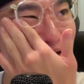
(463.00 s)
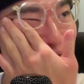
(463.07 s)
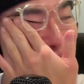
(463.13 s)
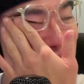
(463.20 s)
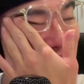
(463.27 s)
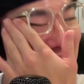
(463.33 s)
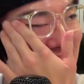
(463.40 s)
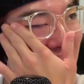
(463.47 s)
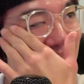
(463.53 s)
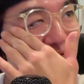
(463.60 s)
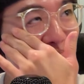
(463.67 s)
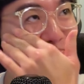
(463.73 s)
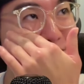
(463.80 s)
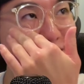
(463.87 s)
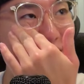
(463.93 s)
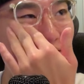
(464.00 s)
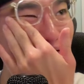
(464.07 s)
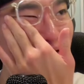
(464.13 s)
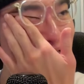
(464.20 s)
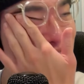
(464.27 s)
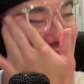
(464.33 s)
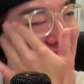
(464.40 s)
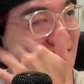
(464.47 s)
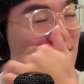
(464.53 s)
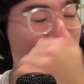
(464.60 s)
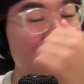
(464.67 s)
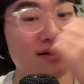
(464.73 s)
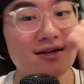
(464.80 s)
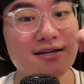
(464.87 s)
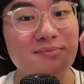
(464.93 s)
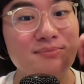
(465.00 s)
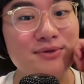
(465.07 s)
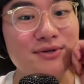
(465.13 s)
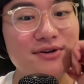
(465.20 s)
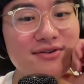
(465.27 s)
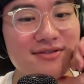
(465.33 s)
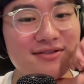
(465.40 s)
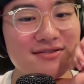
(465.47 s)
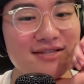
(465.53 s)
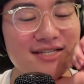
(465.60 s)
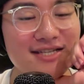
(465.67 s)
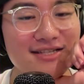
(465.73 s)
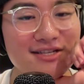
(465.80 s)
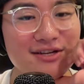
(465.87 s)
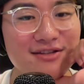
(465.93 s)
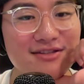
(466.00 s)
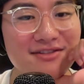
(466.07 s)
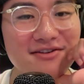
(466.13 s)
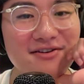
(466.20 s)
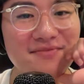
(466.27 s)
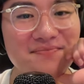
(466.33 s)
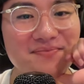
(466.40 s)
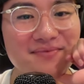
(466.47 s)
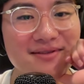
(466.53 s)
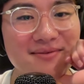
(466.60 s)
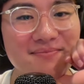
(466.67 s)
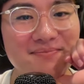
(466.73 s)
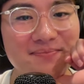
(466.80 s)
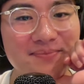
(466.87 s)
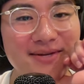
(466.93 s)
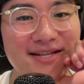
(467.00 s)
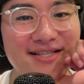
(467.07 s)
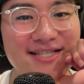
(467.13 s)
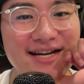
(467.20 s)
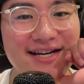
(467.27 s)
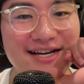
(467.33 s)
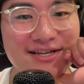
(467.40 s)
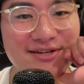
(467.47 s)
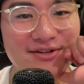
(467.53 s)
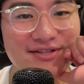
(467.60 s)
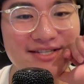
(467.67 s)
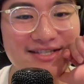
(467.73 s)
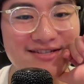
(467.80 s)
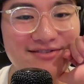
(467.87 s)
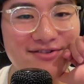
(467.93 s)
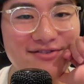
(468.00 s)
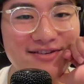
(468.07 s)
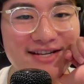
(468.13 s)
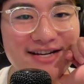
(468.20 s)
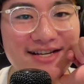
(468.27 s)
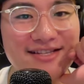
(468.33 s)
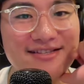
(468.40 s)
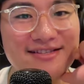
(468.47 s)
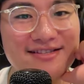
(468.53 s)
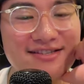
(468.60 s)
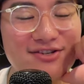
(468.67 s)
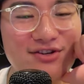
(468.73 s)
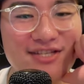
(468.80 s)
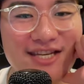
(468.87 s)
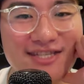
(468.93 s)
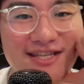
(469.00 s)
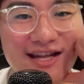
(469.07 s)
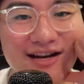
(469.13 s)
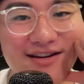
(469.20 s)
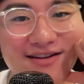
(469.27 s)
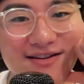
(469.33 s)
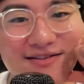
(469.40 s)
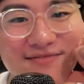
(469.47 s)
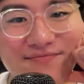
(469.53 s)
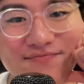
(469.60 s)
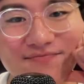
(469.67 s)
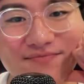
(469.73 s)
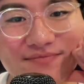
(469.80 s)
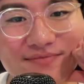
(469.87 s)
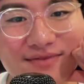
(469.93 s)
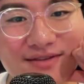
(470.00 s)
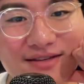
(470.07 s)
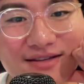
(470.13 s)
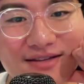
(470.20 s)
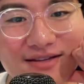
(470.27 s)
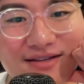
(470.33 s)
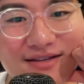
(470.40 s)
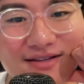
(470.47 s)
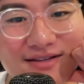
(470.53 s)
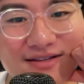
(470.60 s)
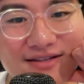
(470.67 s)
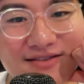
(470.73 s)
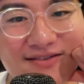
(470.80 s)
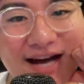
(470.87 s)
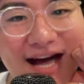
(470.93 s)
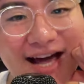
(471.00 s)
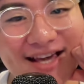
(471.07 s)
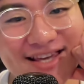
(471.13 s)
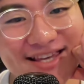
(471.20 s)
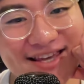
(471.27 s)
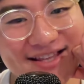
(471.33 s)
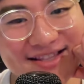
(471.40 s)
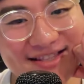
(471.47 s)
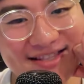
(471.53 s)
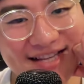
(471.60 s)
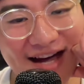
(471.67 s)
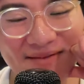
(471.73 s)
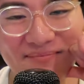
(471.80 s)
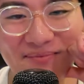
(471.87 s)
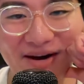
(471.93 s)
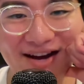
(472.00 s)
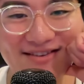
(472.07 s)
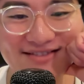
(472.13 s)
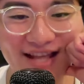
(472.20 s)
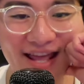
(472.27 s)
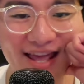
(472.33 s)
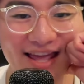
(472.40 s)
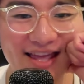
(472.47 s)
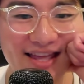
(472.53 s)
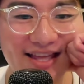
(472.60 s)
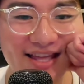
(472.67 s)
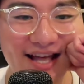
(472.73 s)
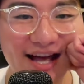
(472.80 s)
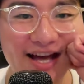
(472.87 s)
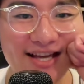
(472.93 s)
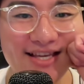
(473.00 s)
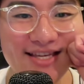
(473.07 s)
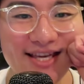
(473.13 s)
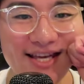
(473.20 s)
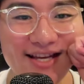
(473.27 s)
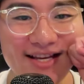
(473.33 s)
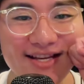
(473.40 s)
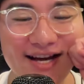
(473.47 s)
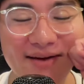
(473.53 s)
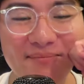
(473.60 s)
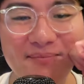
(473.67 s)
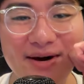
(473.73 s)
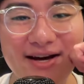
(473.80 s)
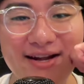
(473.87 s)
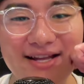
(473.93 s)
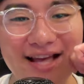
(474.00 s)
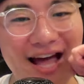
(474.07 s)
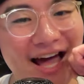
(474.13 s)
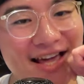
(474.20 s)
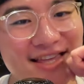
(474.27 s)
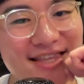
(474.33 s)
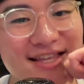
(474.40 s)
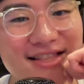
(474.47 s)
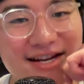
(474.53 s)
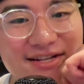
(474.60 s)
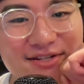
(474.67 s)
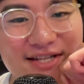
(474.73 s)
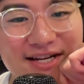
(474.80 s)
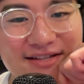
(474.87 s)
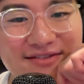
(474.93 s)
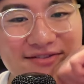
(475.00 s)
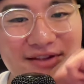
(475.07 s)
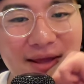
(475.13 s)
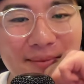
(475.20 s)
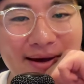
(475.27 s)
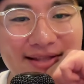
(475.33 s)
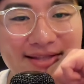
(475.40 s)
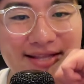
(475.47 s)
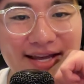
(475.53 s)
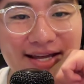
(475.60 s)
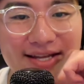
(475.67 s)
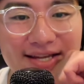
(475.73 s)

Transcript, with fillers: 道枝くんっぽい可愛さあったと思う。ブロンドにしてちょっと、ピリちゃんが憑依してる、今回。憑依させたでも、愛縁感もあるね。愛縁感もあ、いや、愛縁だね。どちらかというとね、まんね。